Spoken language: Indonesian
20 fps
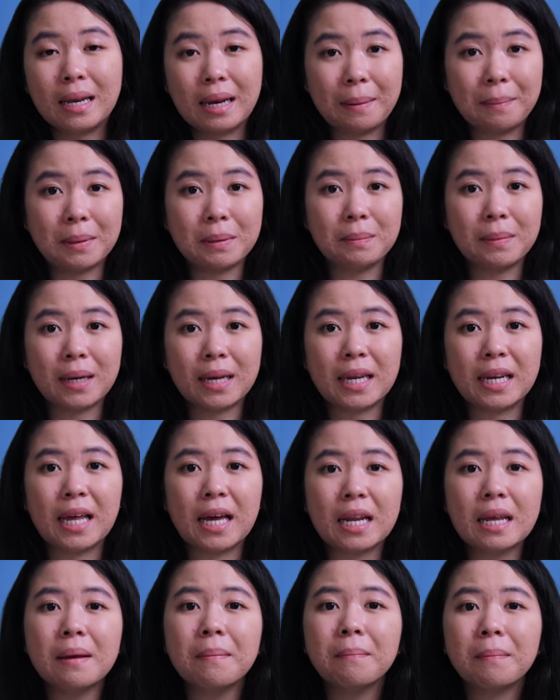Dapat
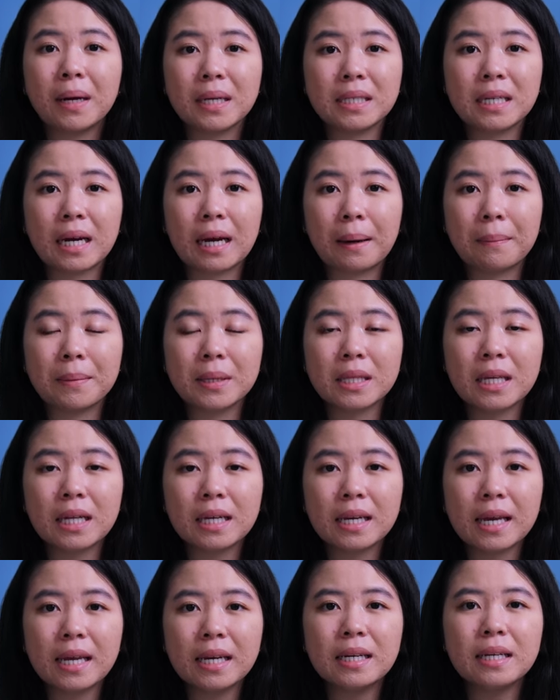menghindari pajak
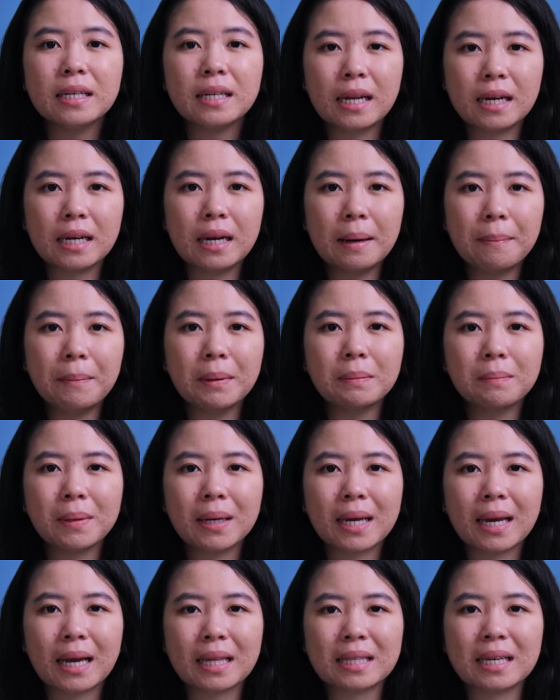capital gain dan dapat
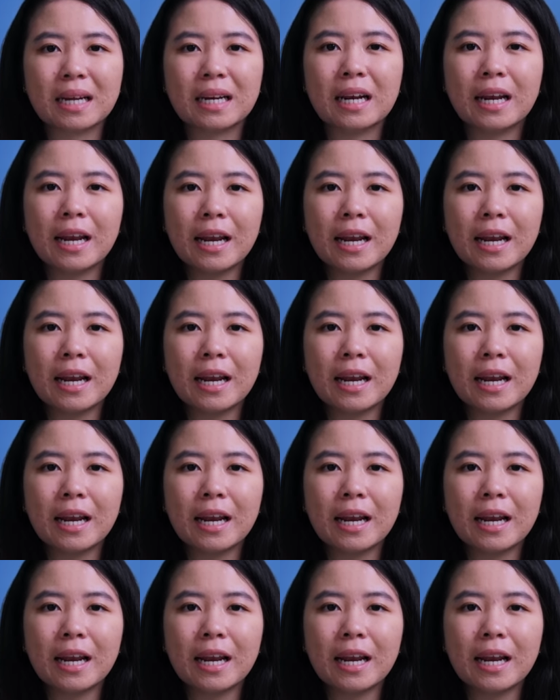meningkatkan